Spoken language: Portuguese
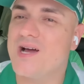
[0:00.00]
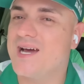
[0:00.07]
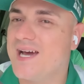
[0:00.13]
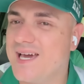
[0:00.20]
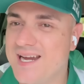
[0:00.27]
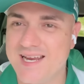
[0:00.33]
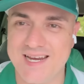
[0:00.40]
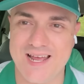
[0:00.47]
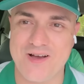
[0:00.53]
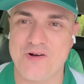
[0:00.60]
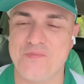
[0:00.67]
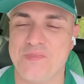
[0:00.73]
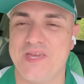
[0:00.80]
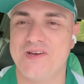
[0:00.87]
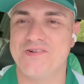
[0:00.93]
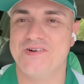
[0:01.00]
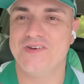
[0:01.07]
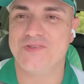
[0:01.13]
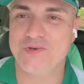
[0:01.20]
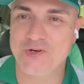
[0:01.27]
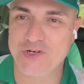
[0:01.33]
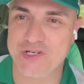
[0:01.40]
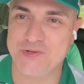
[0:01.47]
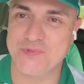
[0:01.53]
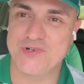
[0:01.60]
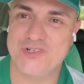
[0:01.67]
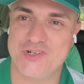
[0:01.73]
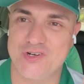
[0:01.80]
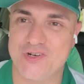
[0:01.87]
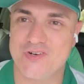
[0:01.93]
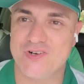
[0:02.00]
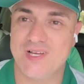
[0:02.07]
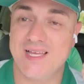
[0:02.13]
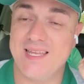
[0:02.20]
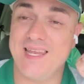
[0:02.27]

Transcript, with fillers: grana comigo no último jogo,